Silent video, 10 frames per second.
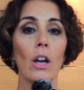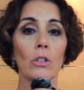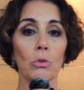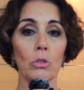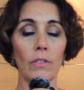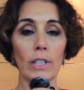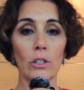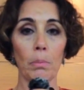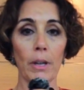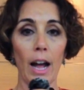
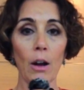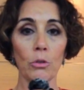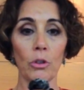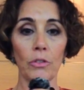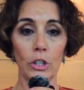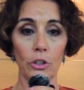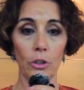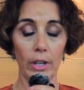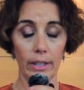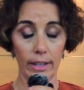suddiviso per audio,
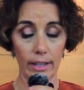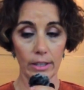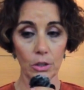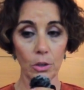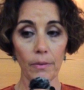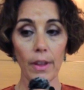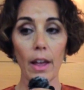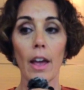video e testo.